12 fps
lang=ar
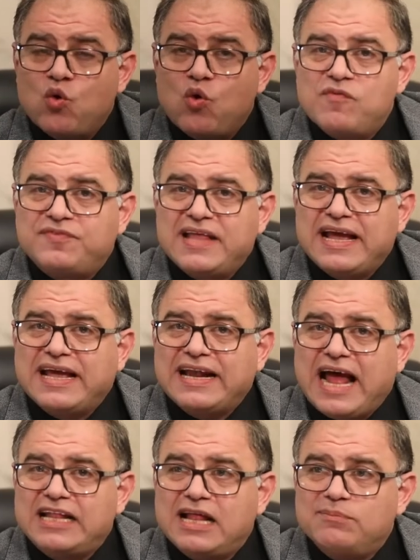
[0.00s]
وافتكر
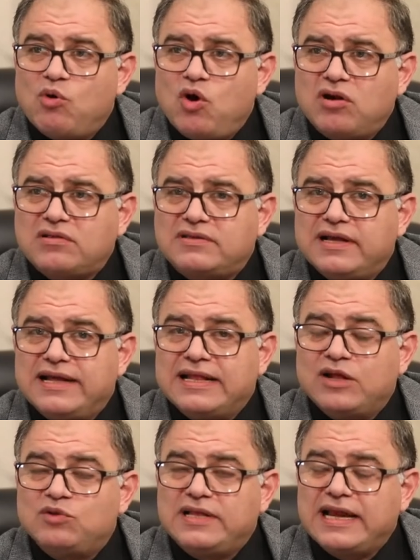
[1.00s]
على البورد
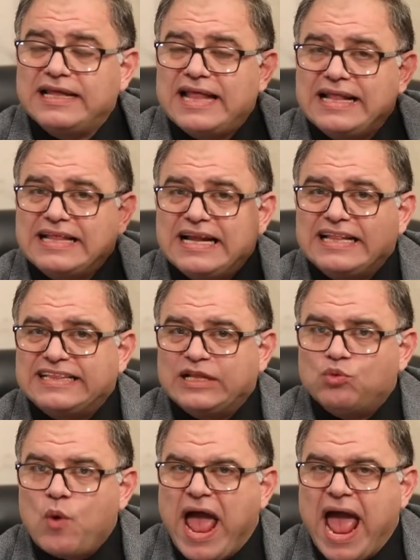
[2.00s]
اللي قلت لك انها ثلاث
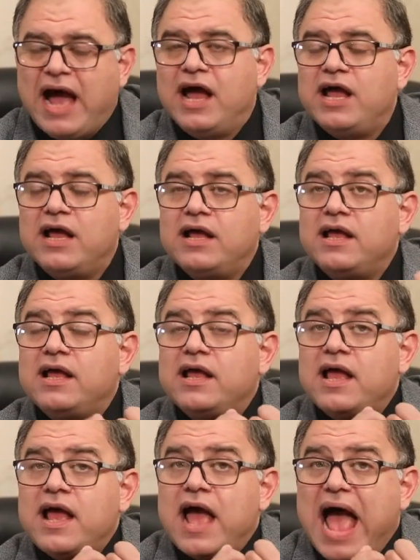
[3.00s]
انواع
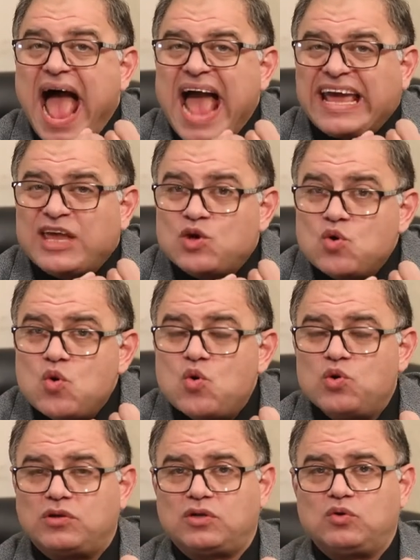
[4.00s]

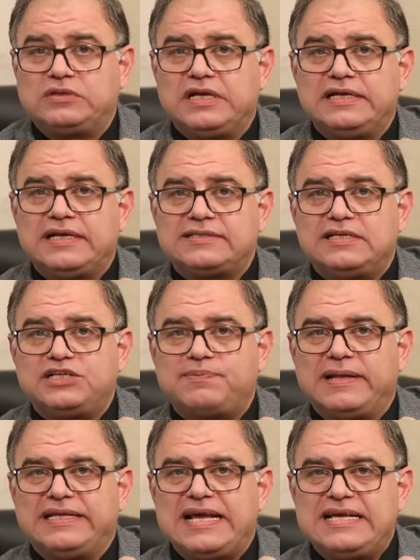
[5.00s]
اكيوت كوتينيس
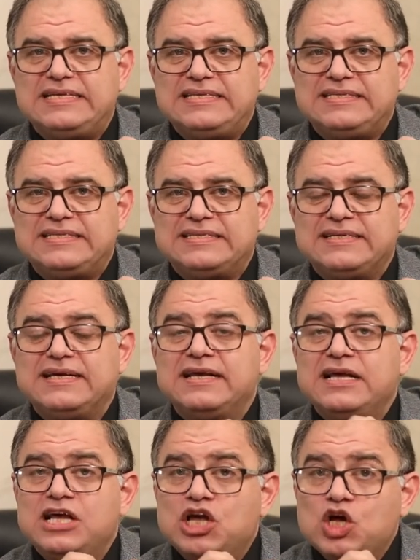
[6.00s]
ليشمانيزيز
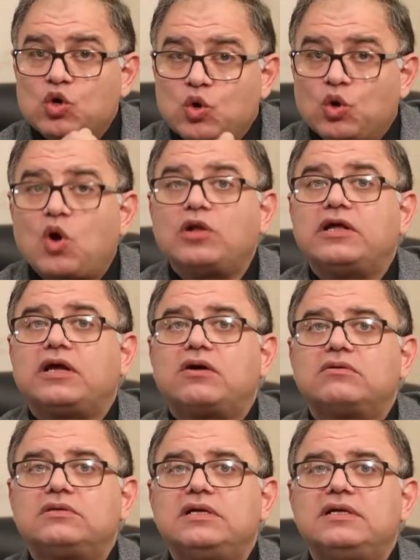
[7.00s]
chronic
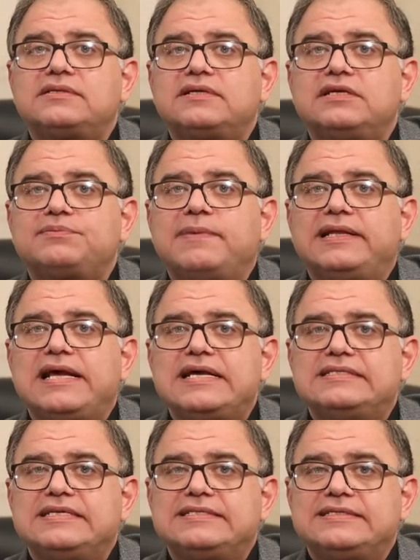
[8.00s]
cutaneous
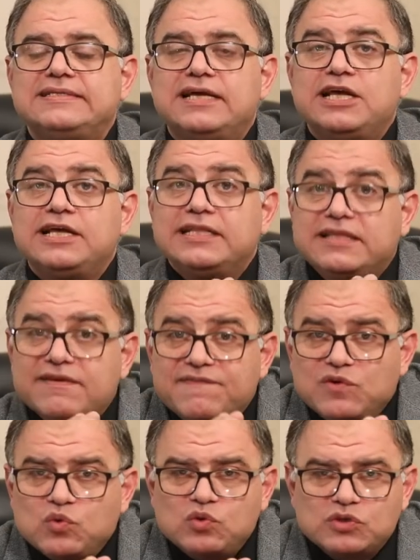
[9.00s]
leishmaniasis
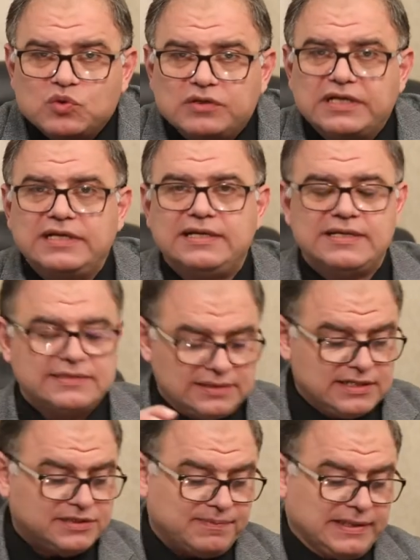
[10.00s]
diffuse cutaneous
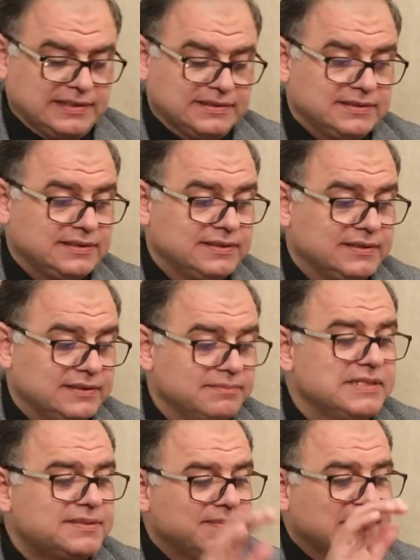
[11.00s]
leishmaniasis
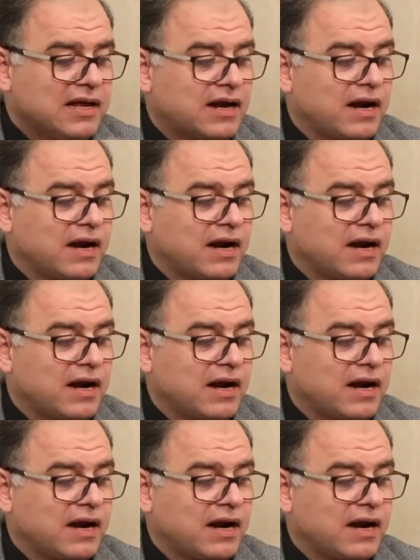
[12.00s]
بسم الله